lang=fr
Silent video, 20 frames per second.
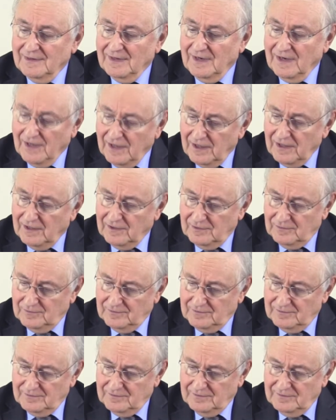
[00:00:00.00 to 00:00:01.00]
Alors,
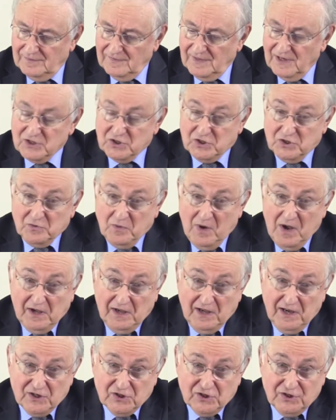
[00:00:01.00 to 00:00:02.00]
les Chinois
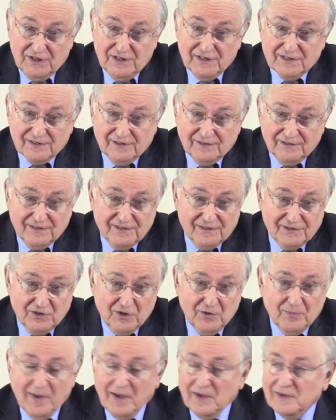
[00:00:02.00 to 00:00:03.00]
réagissent en
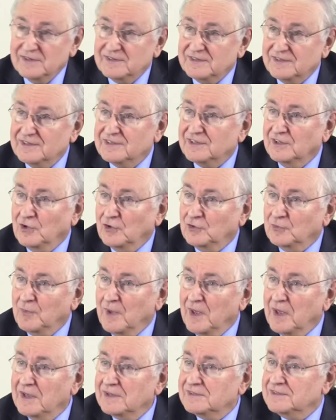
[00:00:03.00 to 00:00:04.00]
disant, ben ici c'est notre
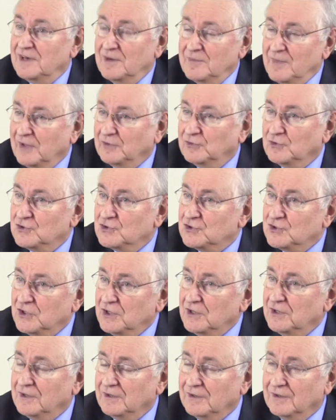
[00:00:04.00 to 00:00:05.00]
mer, c'est la mer de
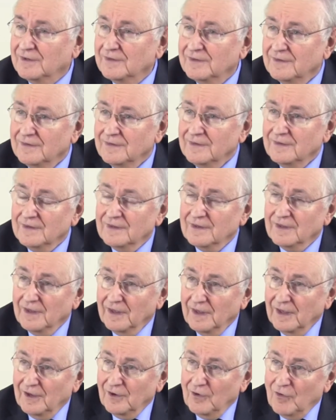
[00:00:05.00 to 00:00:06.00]
Chine,
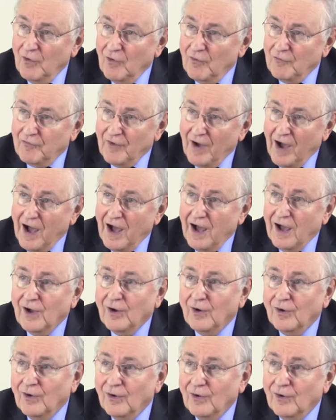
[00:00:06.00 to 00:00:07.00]
et on va
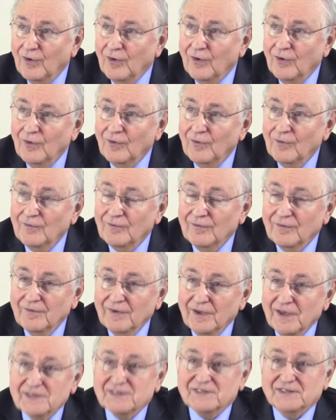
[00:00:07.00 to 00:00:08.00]
euh,
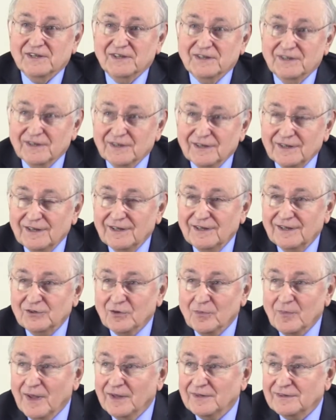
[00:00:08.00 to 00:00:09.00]
essayer de
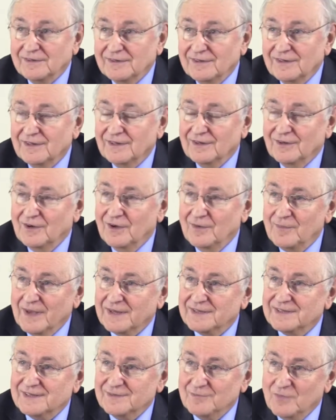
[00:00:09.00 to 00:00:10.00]
maintenir un
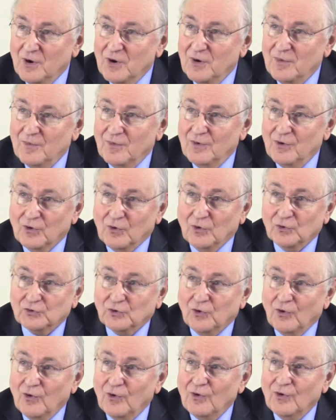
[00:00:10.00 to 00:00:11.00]
maximum le
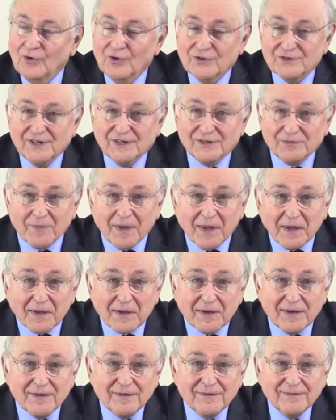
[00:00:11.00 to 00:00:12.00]
contrôle de cette
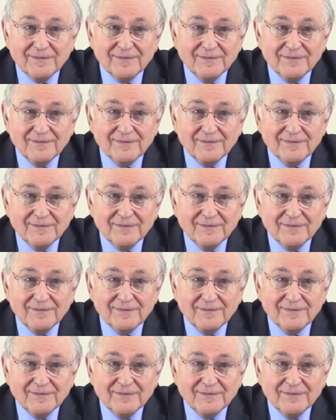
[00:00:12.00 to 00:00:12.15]
mer.